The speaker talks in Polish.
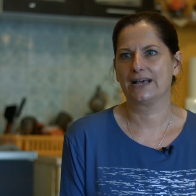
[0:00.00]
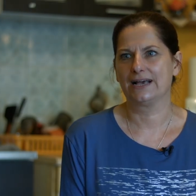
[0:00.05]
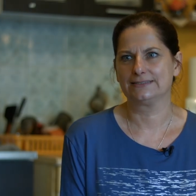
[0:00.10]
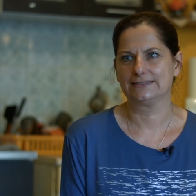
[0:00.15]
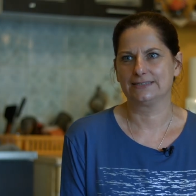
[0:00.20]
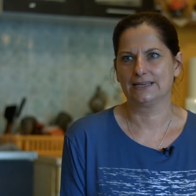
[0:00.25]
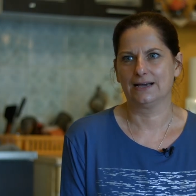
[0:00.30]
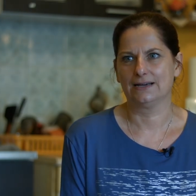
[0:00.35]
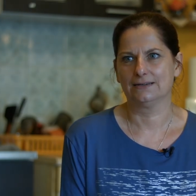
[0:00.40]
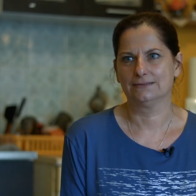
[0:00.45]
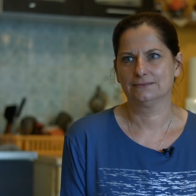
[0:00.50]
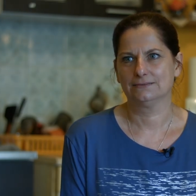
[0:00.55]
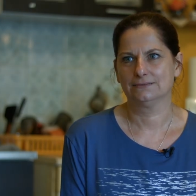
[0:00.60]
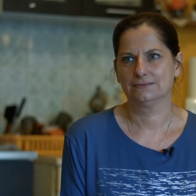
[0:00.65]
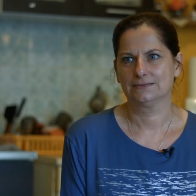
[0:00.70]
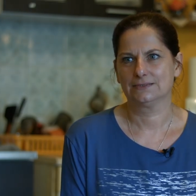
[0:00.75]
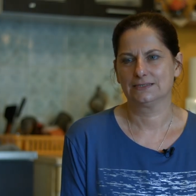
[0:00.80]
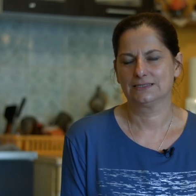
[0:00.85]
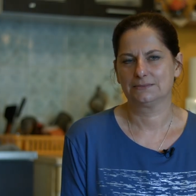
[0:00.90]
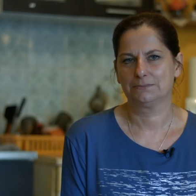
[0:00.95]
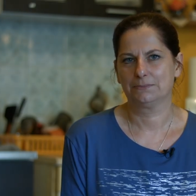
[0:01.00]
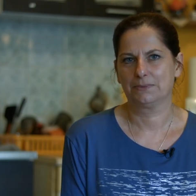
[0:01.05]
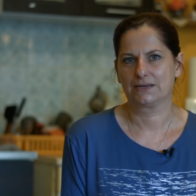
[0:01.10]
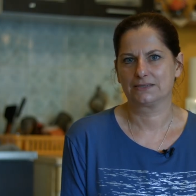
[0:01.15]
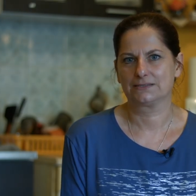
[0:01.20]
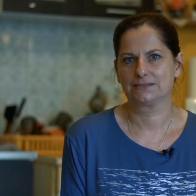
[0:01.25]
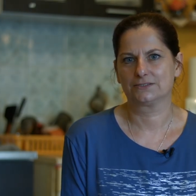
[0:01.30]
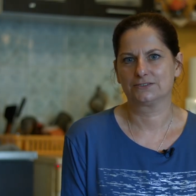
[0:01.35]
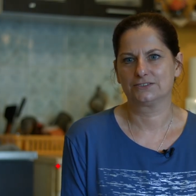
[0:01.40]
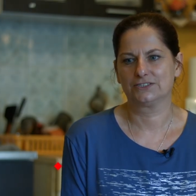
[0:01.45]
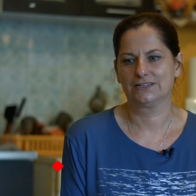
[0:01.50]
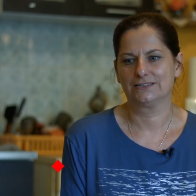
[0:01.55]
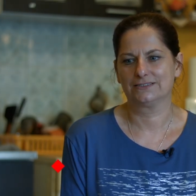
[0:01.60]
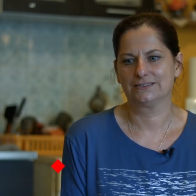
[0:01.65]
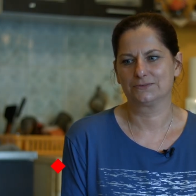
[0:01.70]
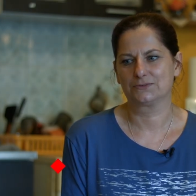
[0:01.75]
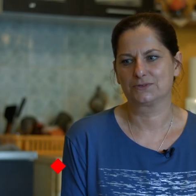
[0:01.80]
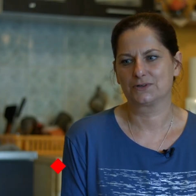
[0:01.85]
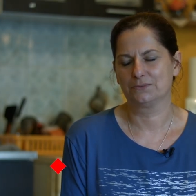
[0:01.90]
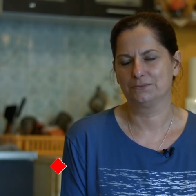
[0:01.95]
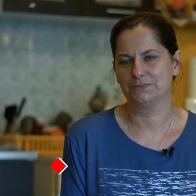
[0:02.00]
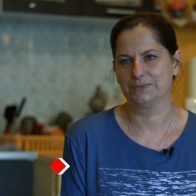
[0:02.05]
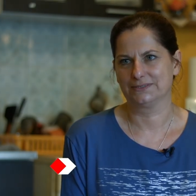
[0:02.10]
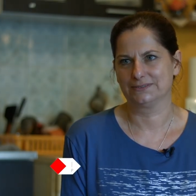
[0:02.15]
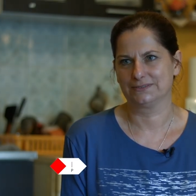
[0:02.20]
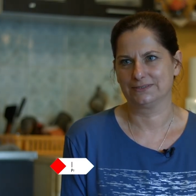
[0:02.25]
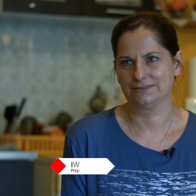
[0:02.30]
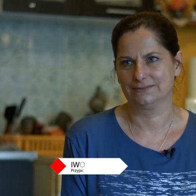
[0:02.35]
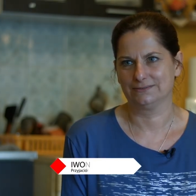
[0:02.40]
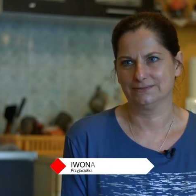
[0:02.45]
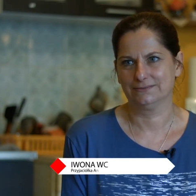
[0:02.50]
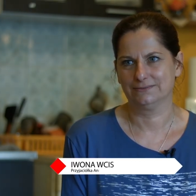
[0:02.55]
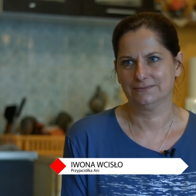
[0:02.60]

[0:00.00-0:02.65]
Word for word: Ania jest bardzo dzielną kobietą.